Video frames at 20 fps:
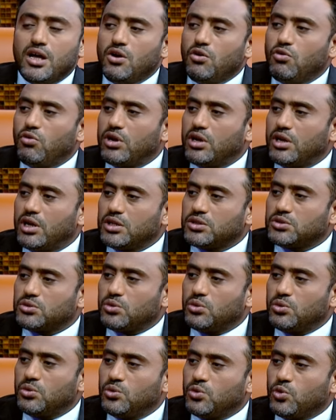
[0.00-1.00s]

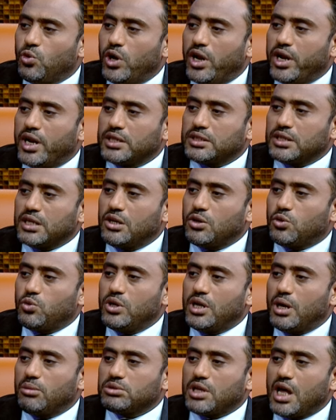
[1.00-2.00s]
والنصر كل النصر
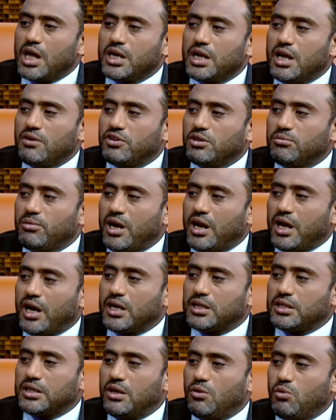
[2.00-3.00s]
لكل أبطالنا في
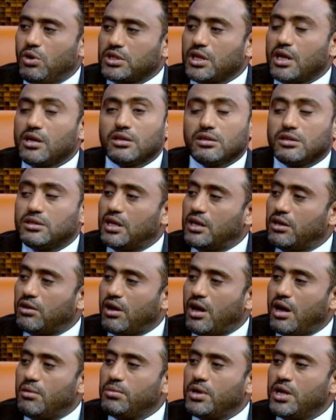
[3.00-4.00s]
معركة الوطن ضد
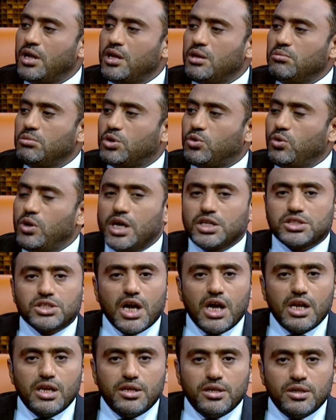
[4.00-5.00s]
الإرهاب بكل
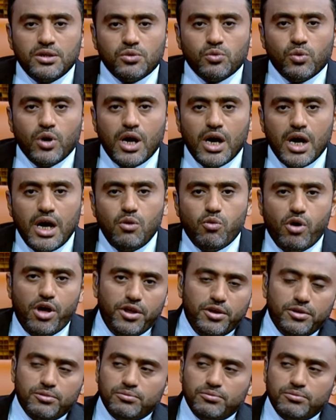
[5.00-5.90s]
أشكاله وألوانه